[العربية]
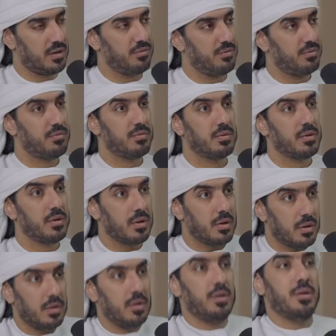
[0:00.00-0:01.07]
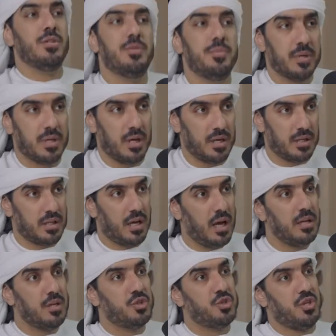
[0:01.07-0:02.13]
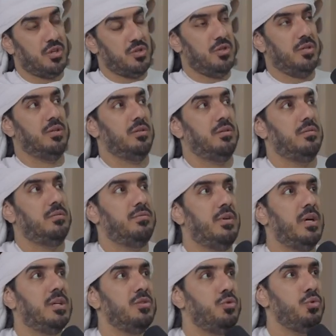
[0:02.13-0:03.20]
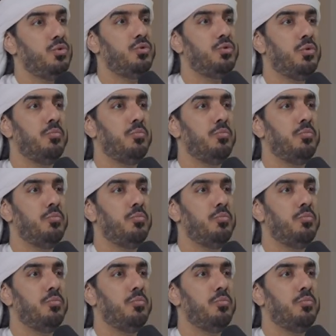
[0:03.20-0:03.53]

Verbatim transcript: والنسبه كانت زينه النسبه كانت عاليه تشجع فشو شو